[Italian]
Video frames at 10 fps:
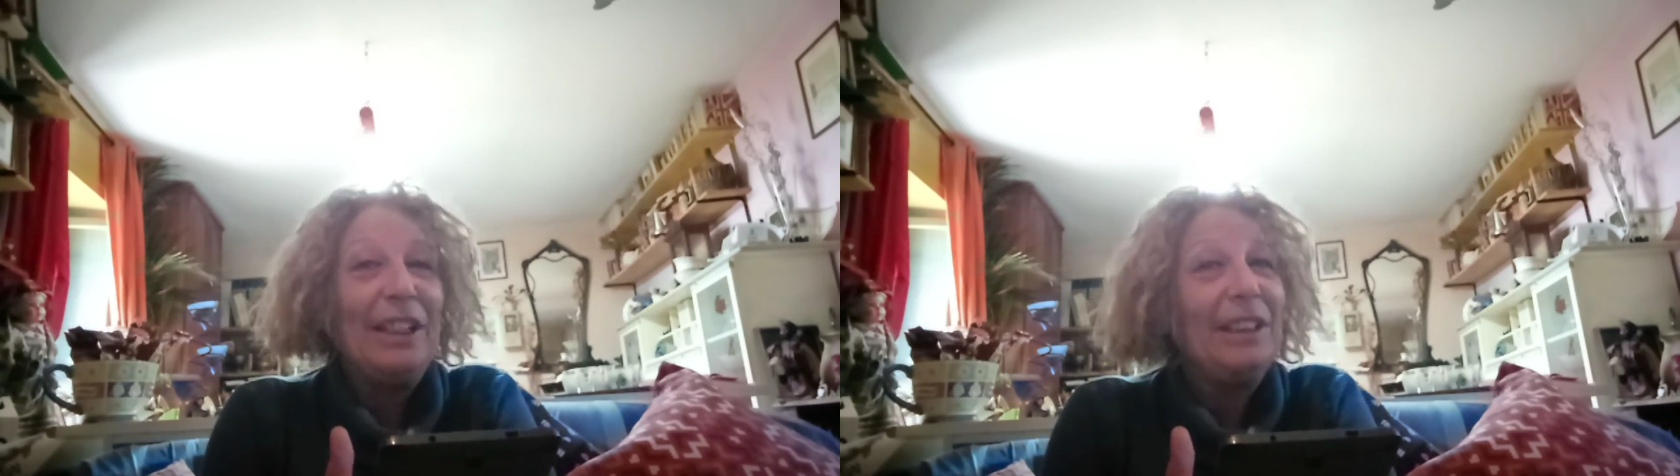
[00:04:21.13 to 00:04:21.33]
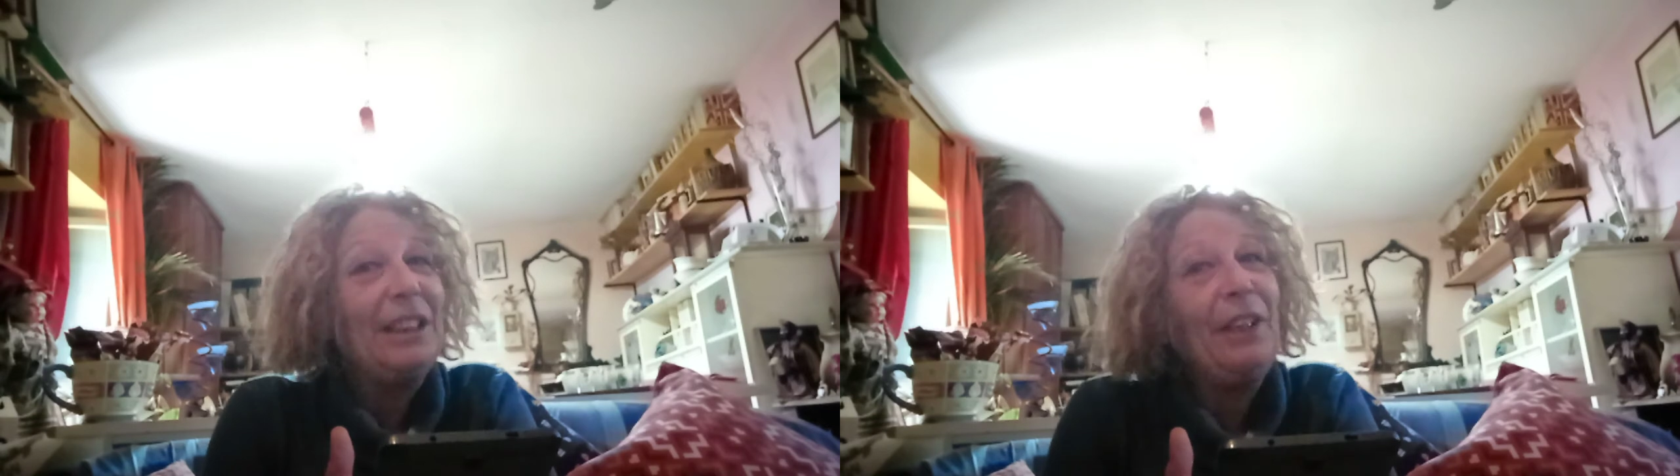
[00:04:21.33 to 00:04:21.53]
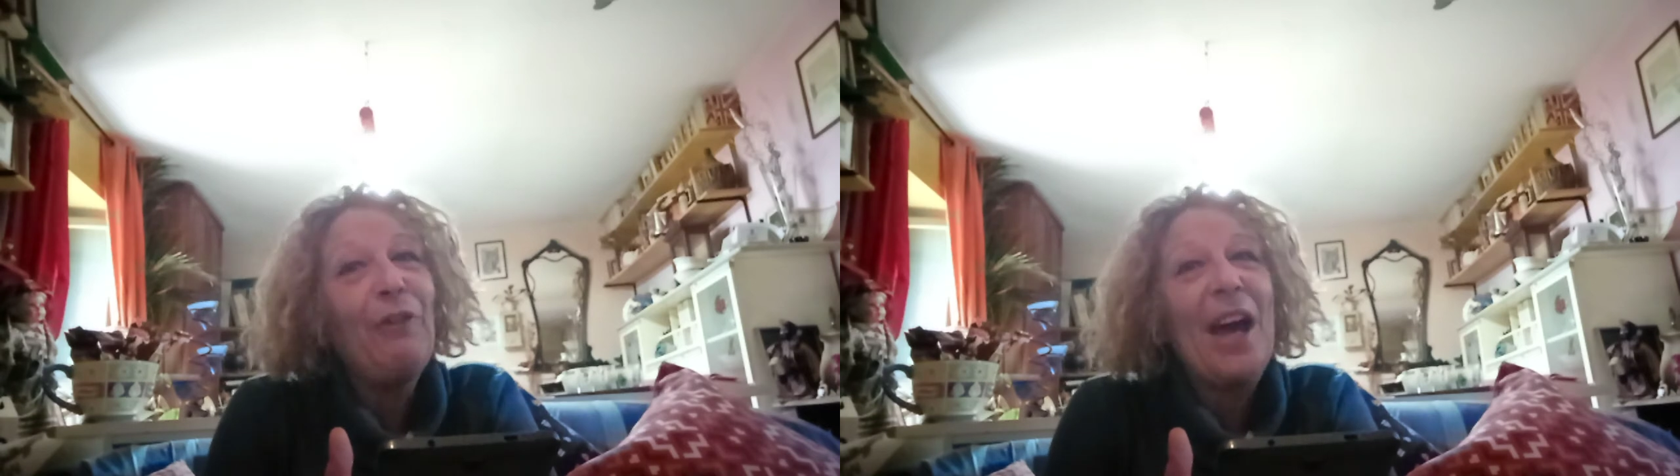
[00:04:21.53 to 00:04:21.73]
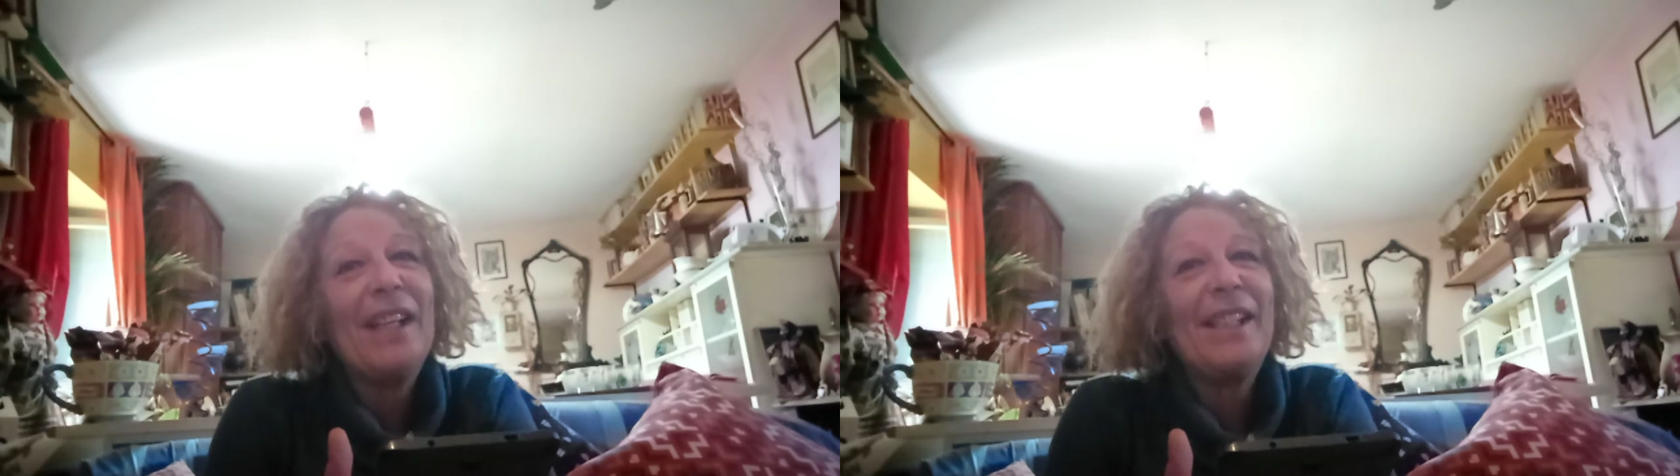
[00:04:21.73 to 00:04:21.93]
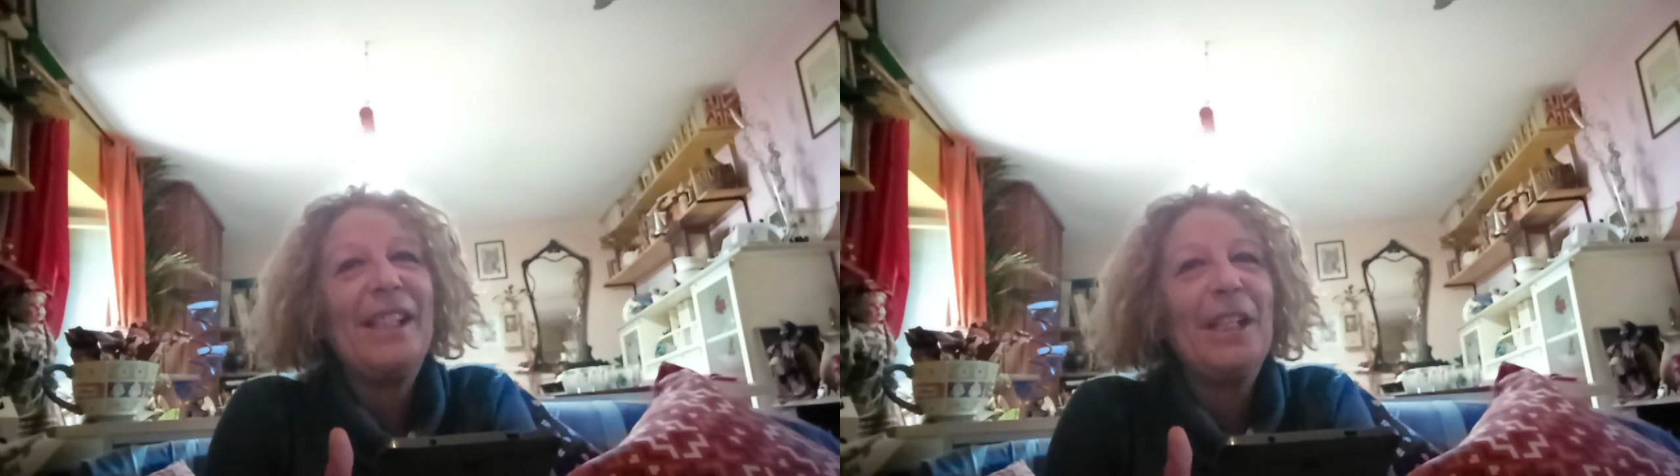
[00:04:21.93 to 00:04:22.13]
di
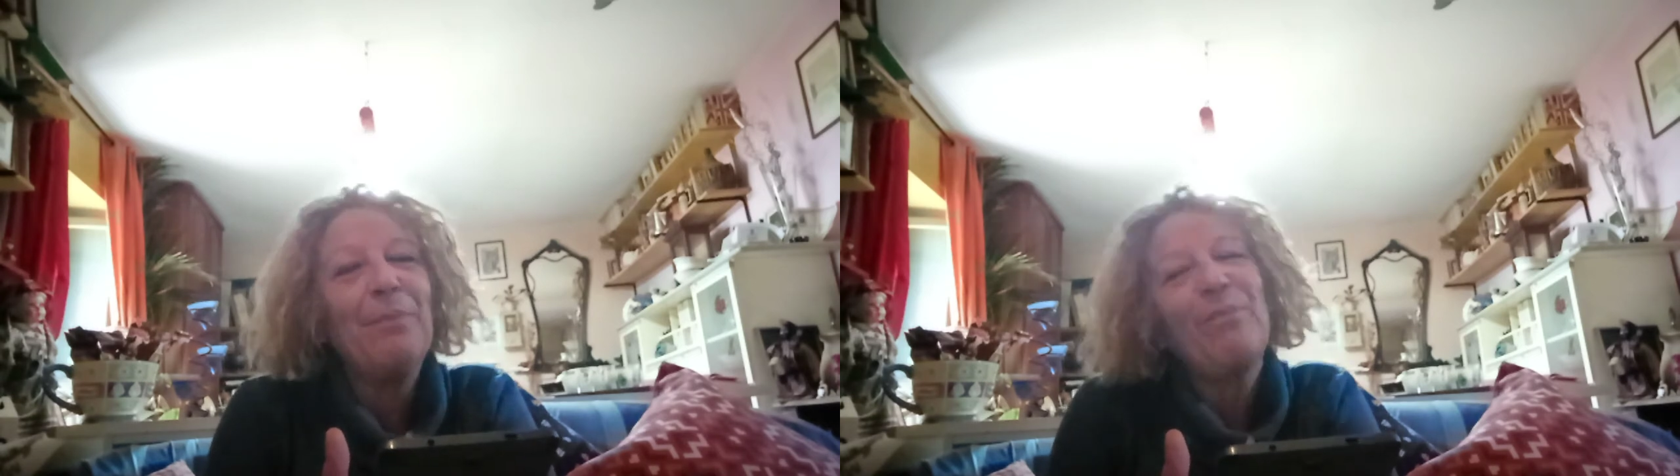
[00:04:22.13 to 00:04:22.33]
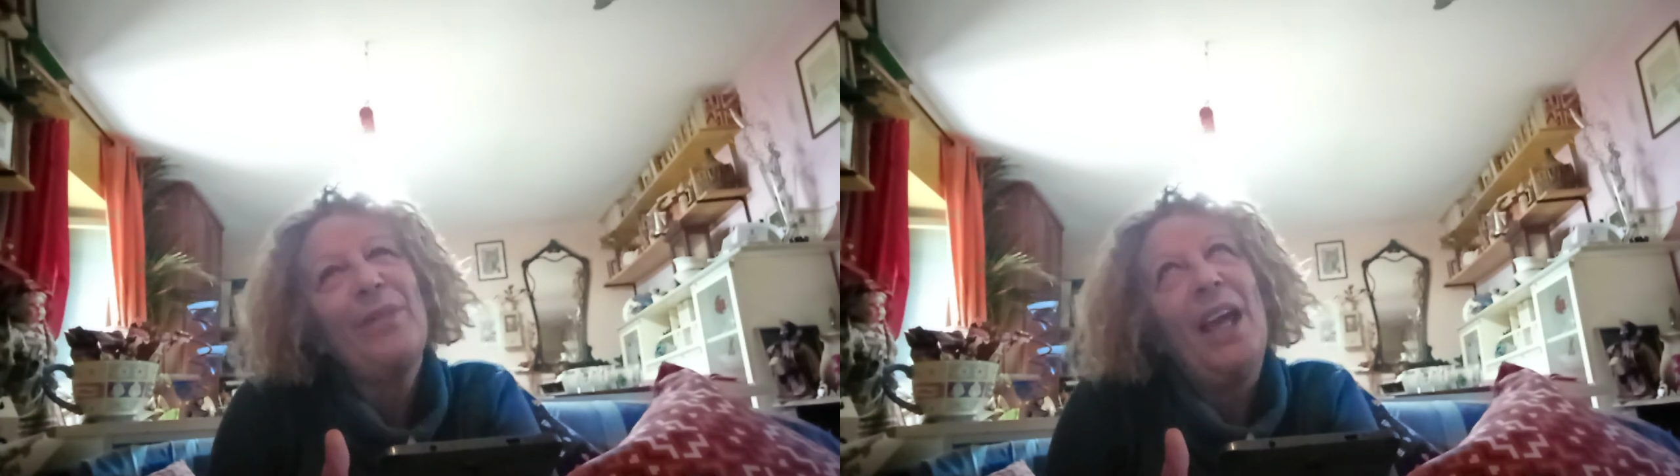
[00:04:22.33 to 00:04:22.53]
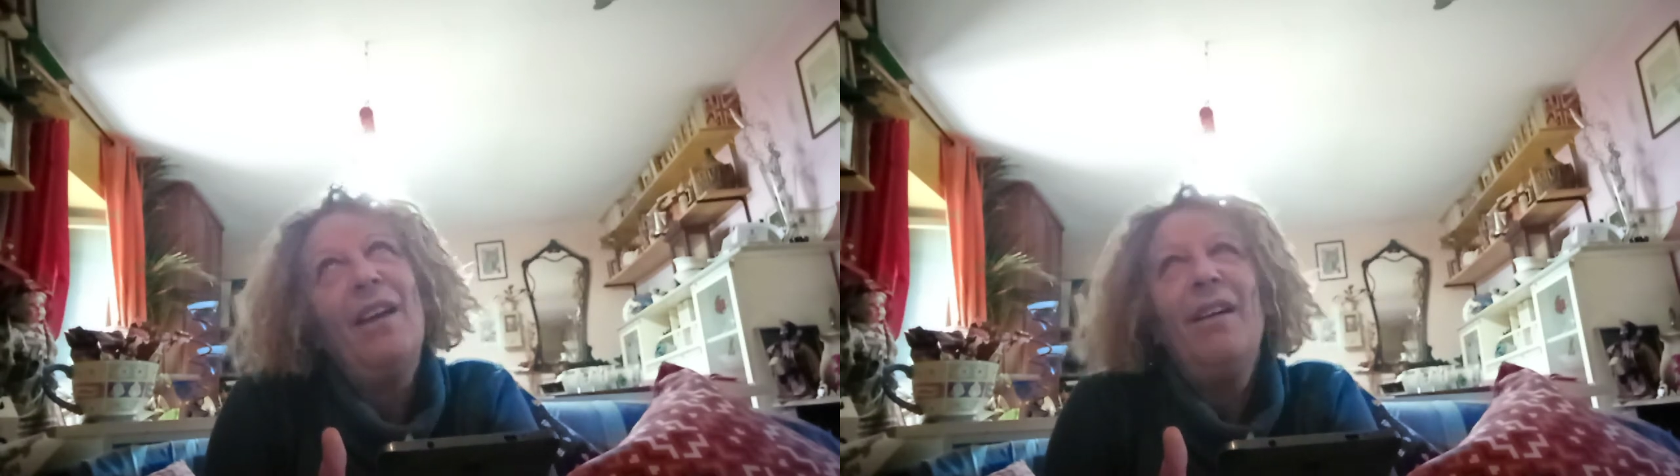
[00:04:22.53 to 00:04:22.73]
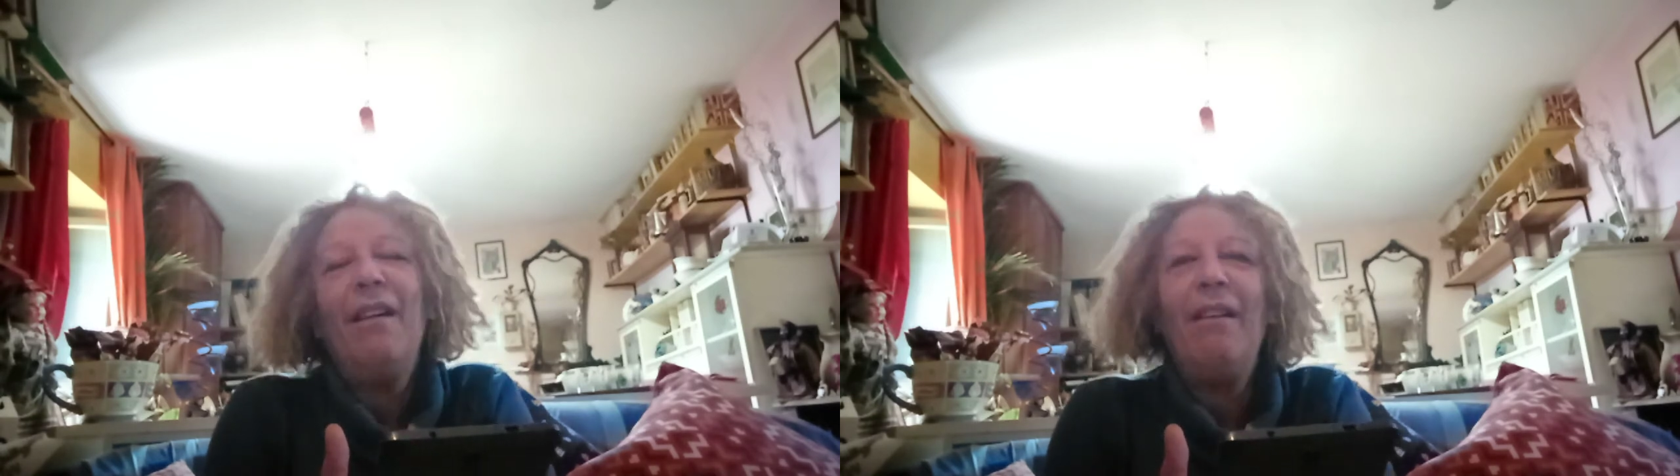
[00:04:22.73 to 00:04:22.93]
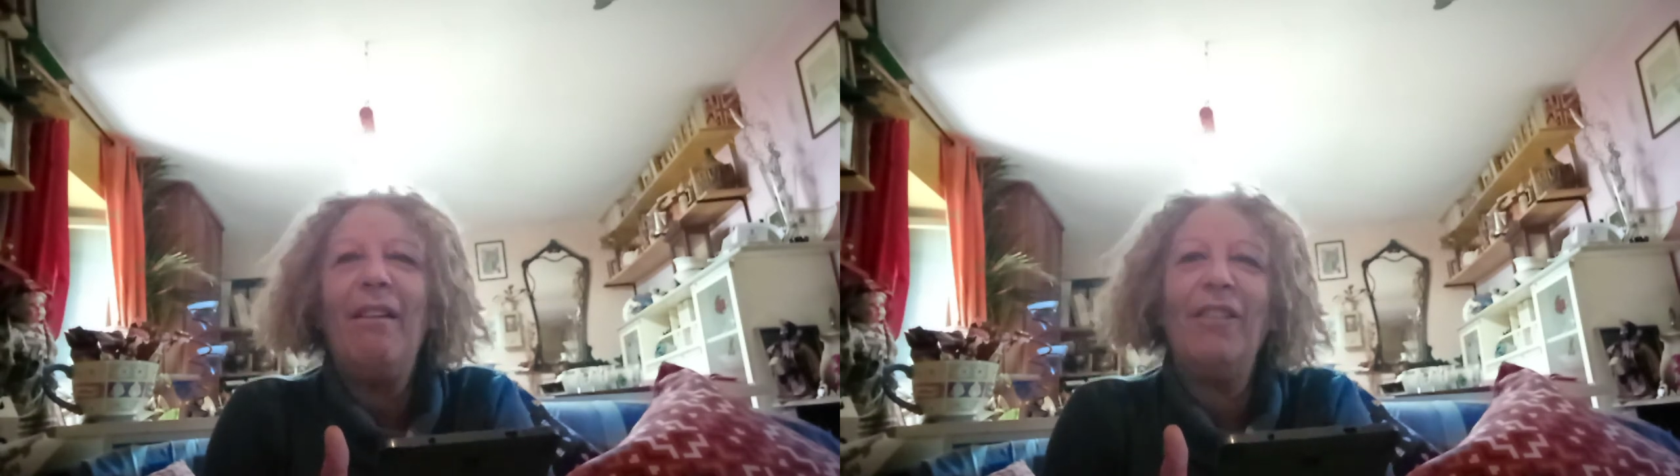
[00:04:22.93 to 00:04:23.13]
farsi,
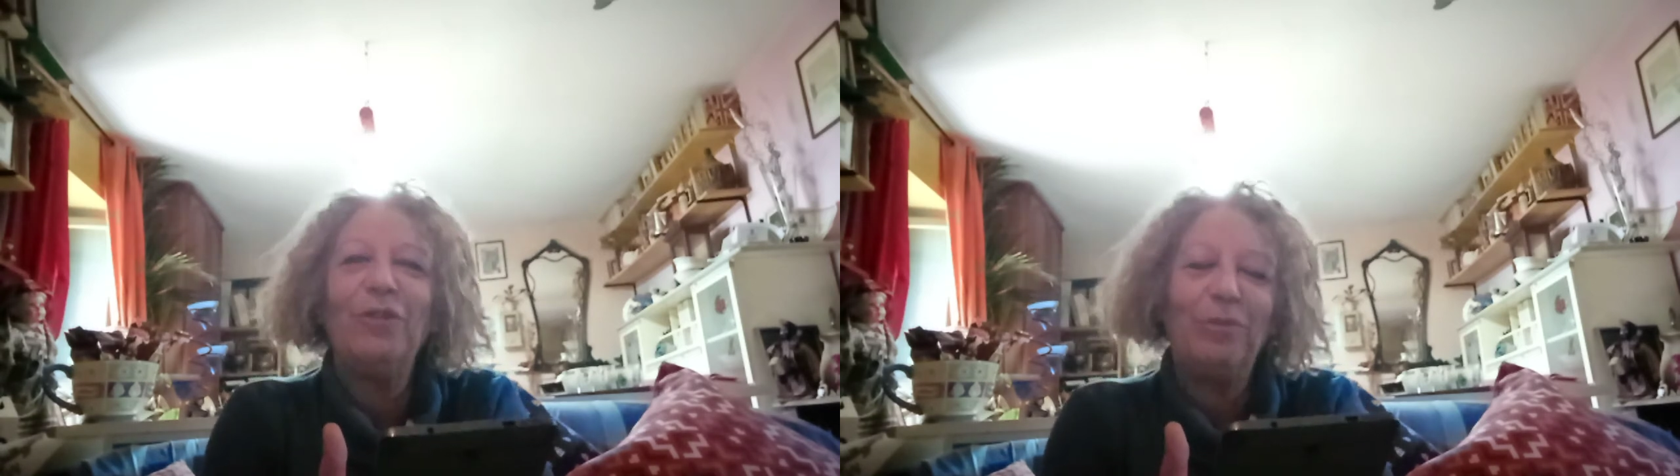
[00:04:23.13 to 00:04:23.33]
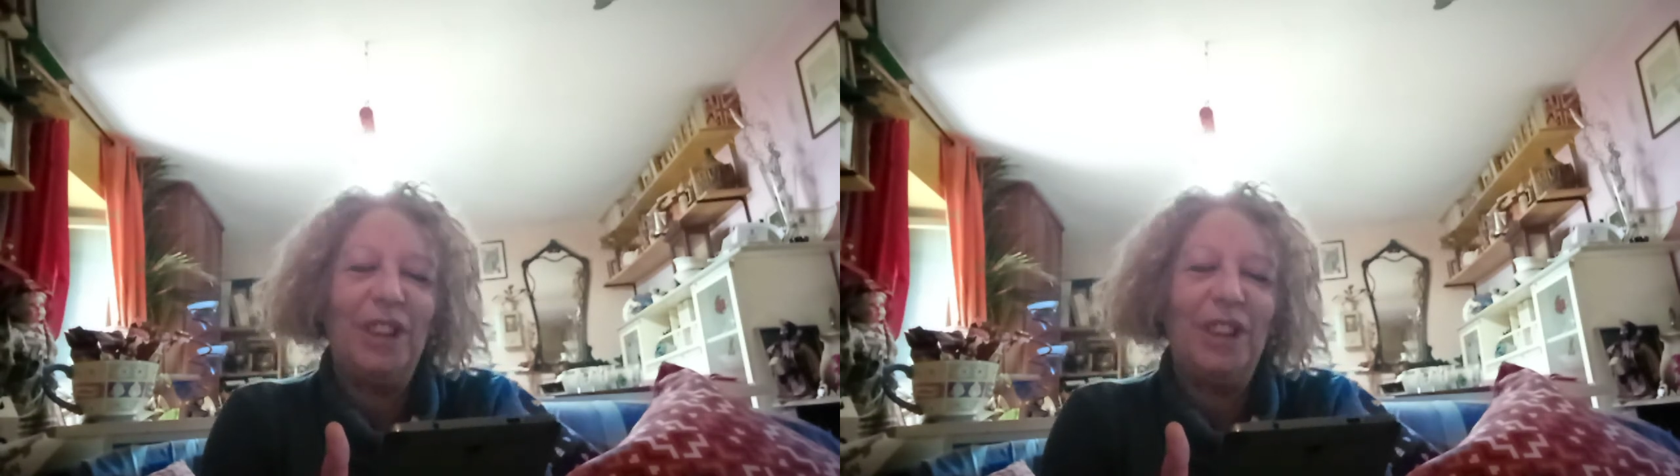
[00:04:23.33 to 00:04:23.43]
eh,